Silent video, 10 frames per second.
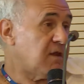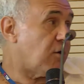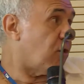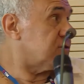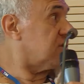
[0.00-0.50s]
i
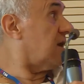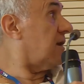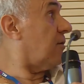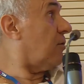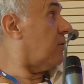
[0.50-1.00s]
costi
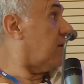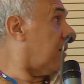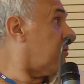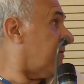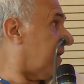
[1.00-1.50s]
erano
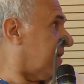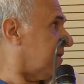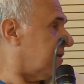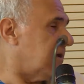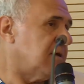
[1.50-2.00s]

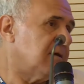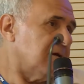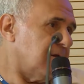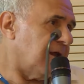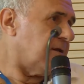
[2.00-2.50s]
equivalenti,
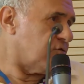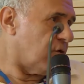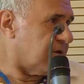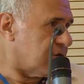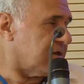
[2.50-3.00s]
la
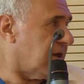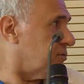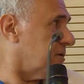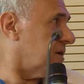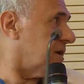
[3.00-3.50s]
Regione ci ha
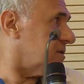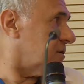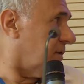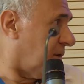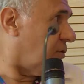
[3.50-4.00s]
dato
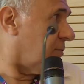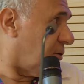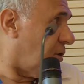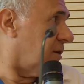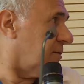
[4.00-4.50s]
indicazione
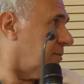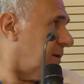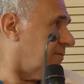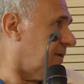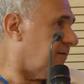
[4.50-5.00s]
come noi
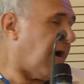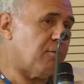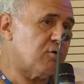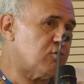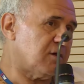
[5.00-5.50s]

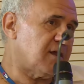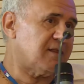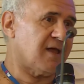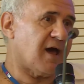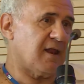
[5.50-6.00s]
preferevamo, cioè di
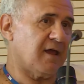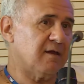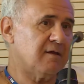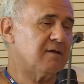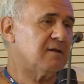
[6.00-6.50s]
andare
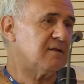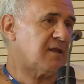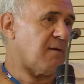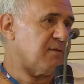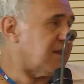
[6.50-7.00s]

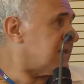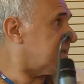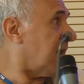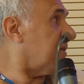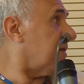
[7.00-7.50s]
tramite la
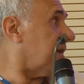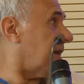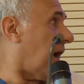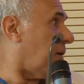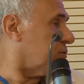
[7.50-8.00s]
strada del
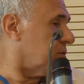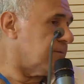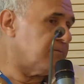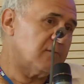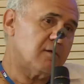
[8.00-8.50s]
cloud.
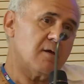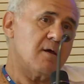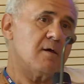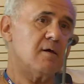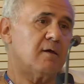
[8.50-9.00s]

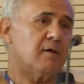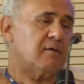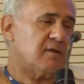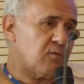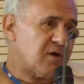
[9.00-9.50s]

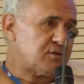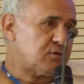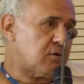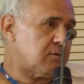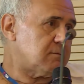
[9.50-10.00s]
Di
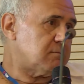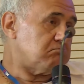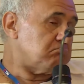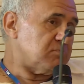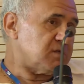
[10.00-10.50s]
questo
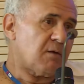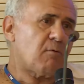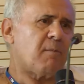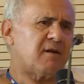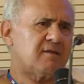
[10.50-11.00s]

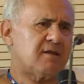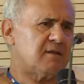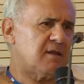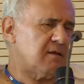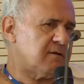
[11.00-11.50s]
siamo
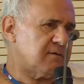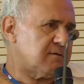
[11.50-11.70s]
partiti